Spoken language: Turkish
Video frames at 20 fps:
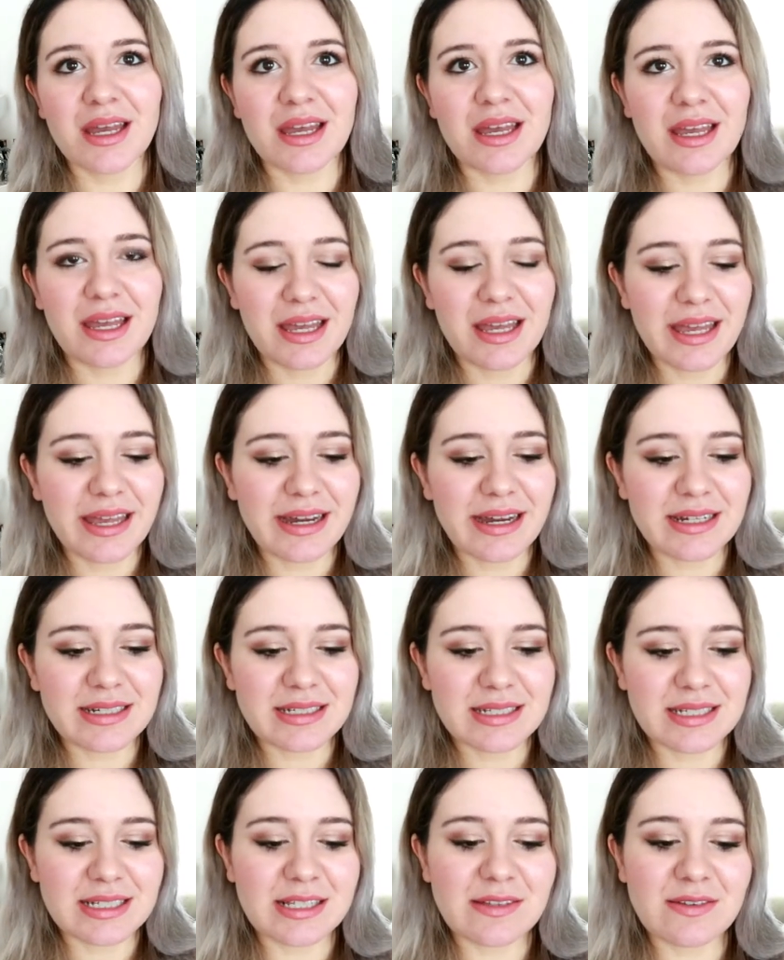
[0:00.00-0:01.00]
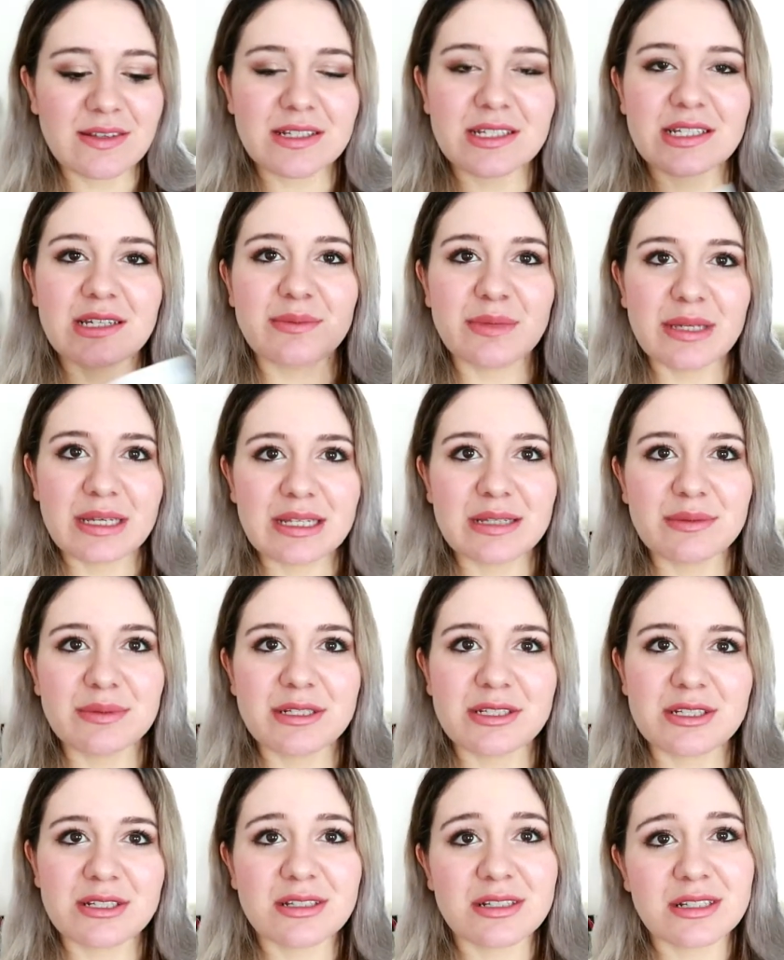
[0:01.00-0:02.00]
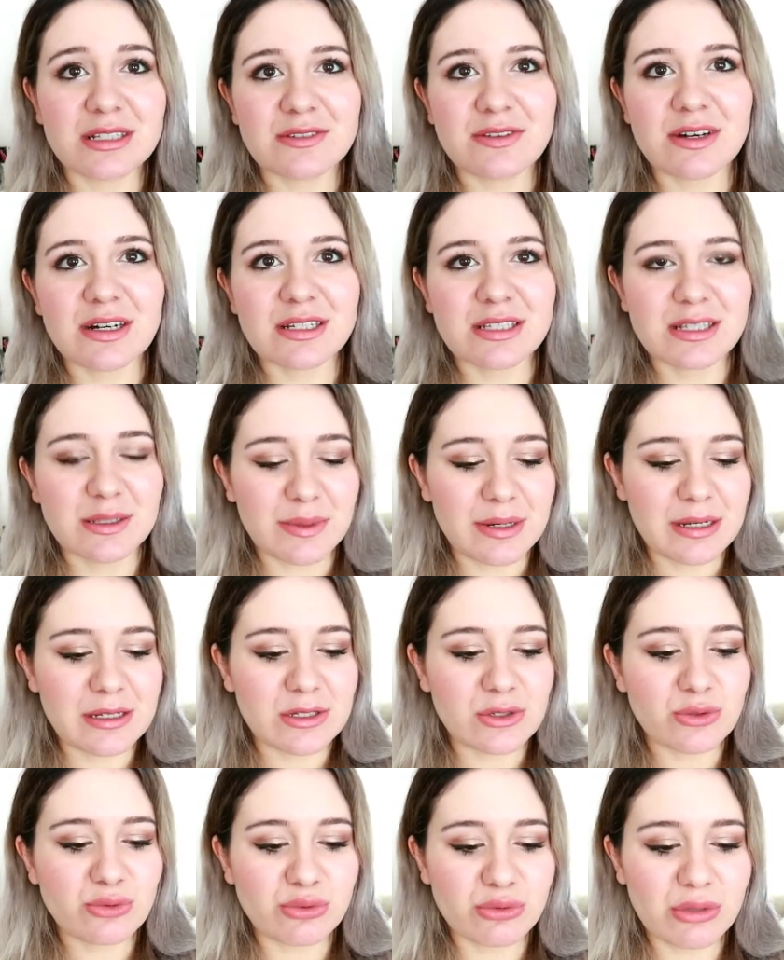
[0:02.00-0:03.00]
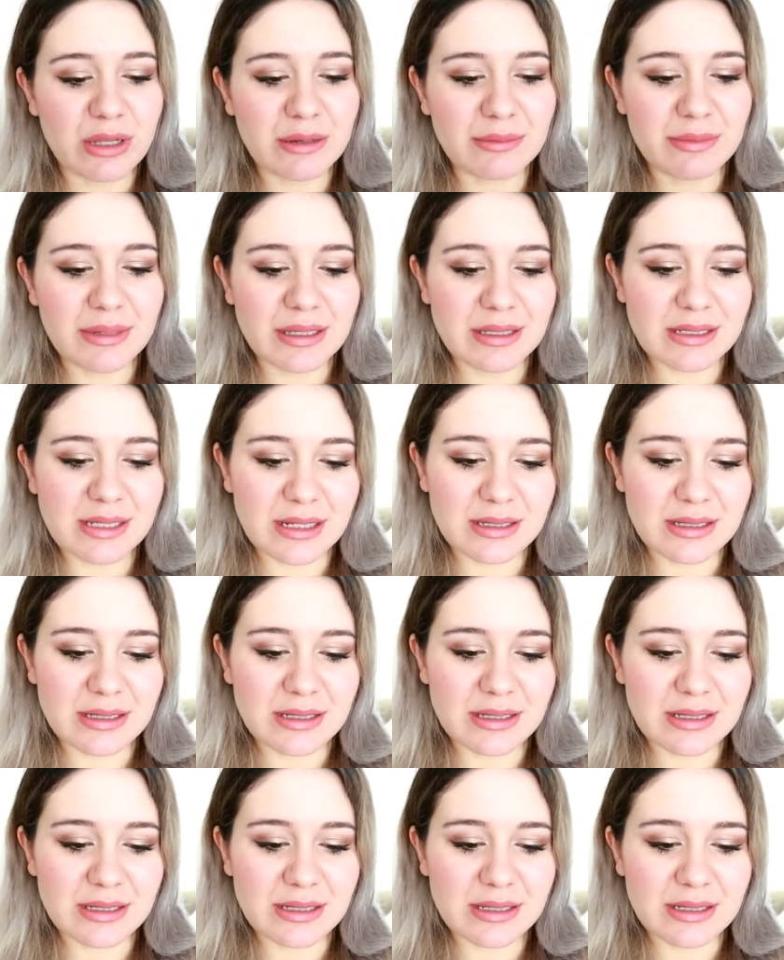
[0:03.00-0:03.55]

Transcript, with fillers: E, eğer sivilce meyilli cildiniz varsa bence kullanmayın.